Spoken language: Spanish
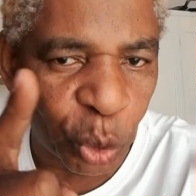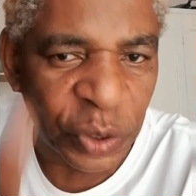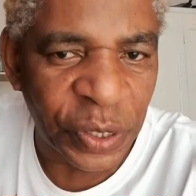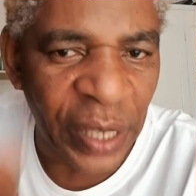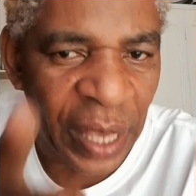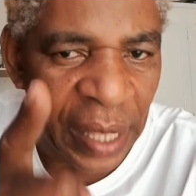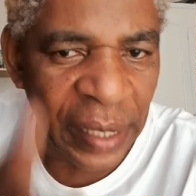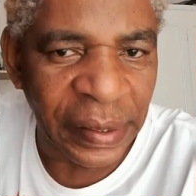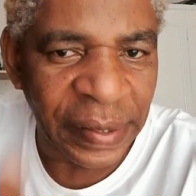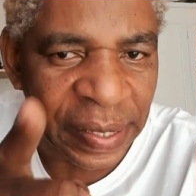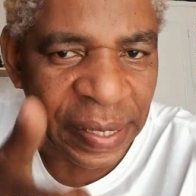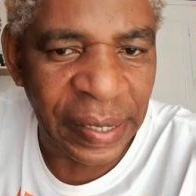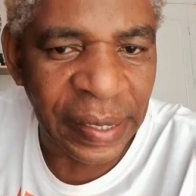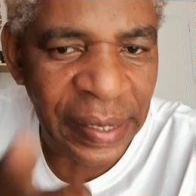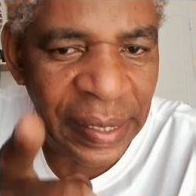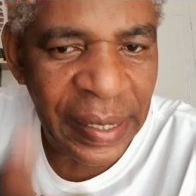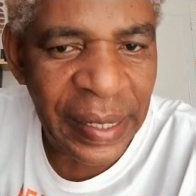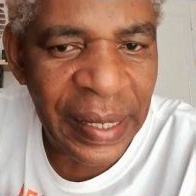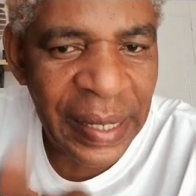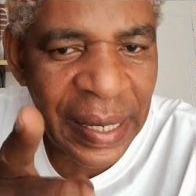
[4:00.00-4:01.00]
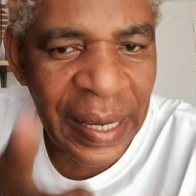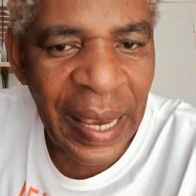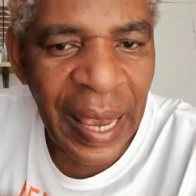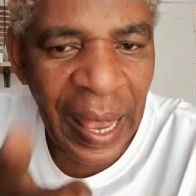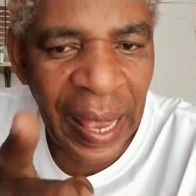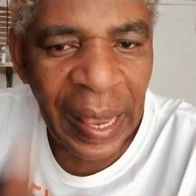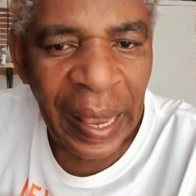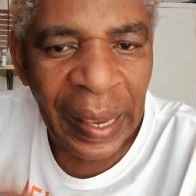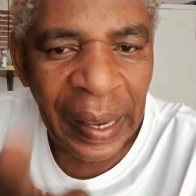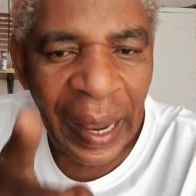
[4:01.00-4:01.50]
seas
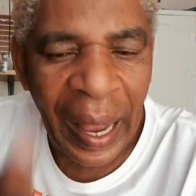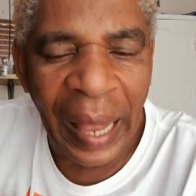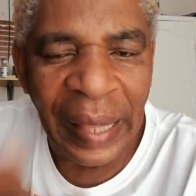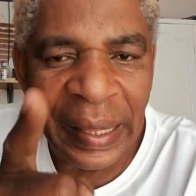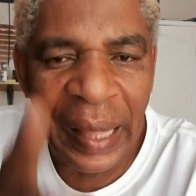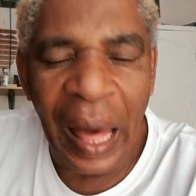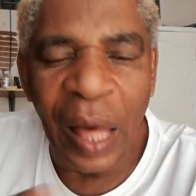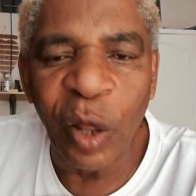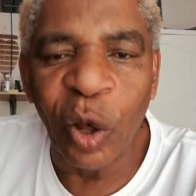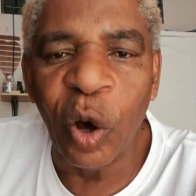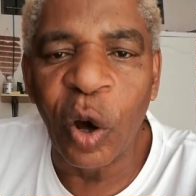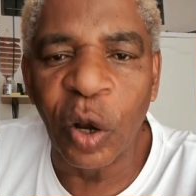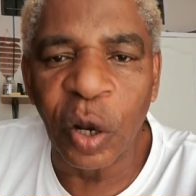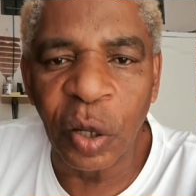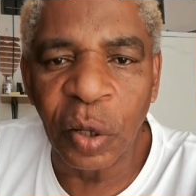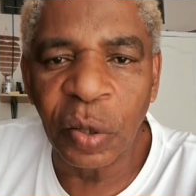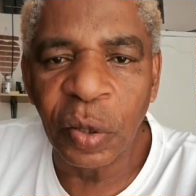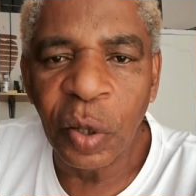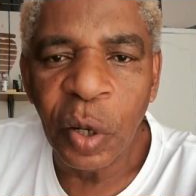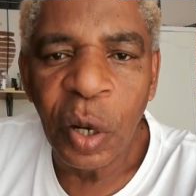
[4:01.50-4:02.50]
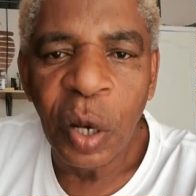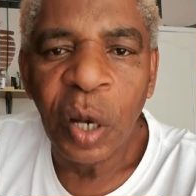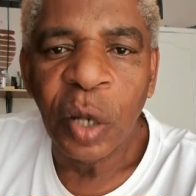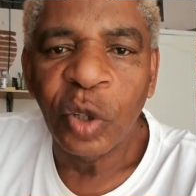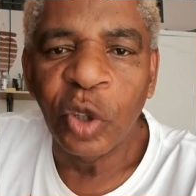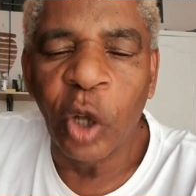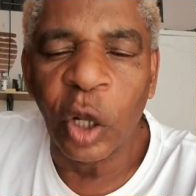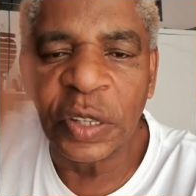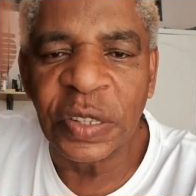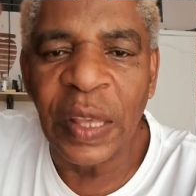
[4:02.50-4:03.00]
ganador.
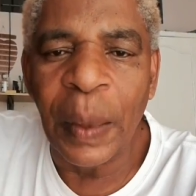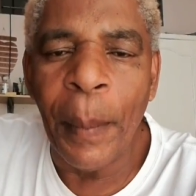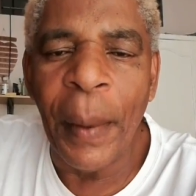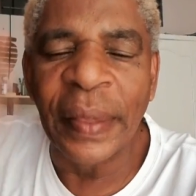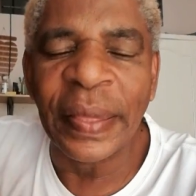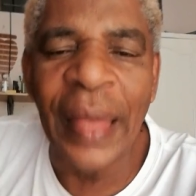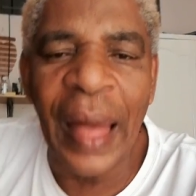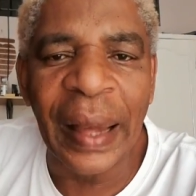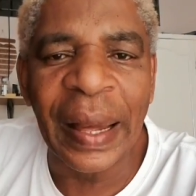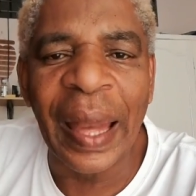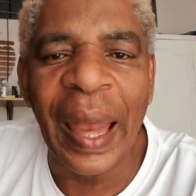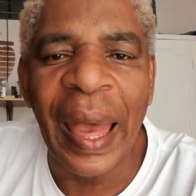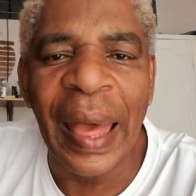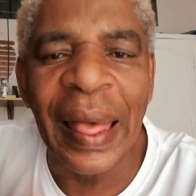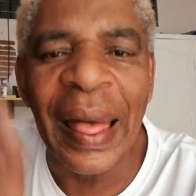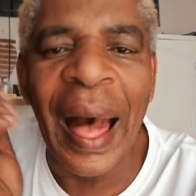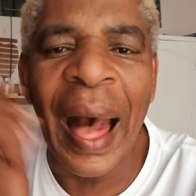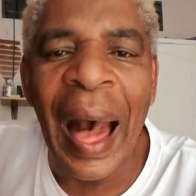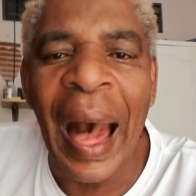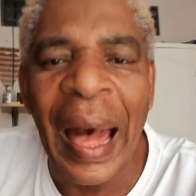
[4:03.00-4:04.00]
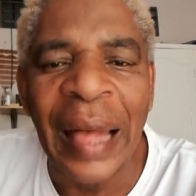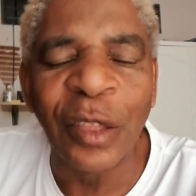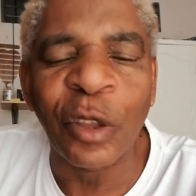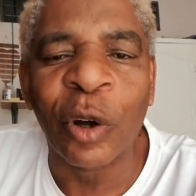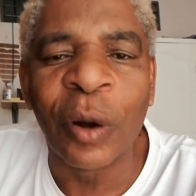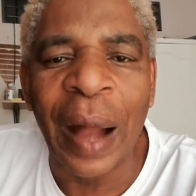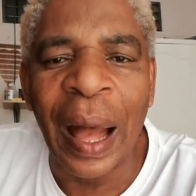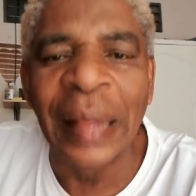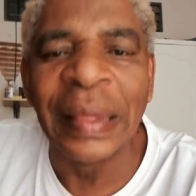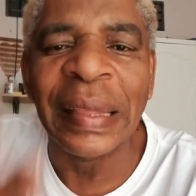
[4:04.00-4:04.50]
No te me estás quedando,
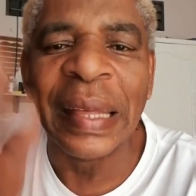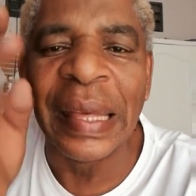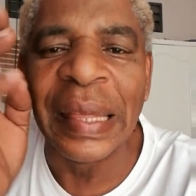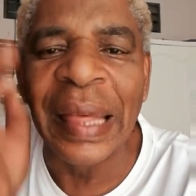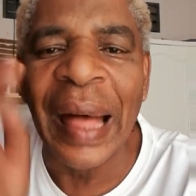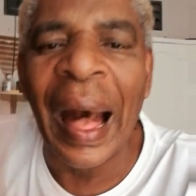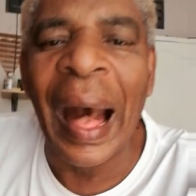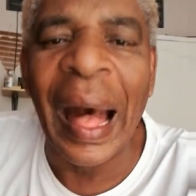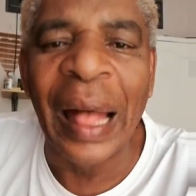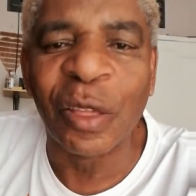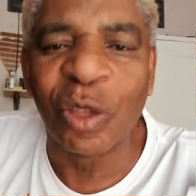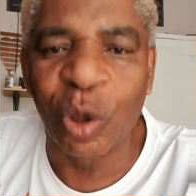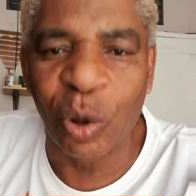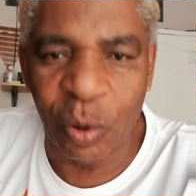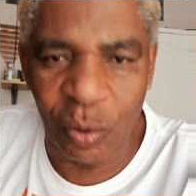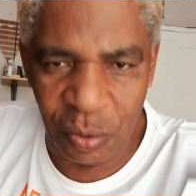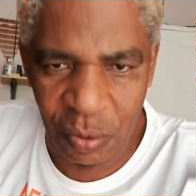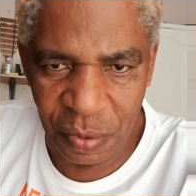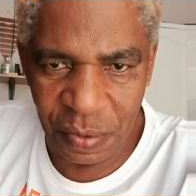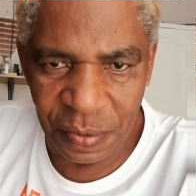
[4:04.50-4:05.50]
candidato.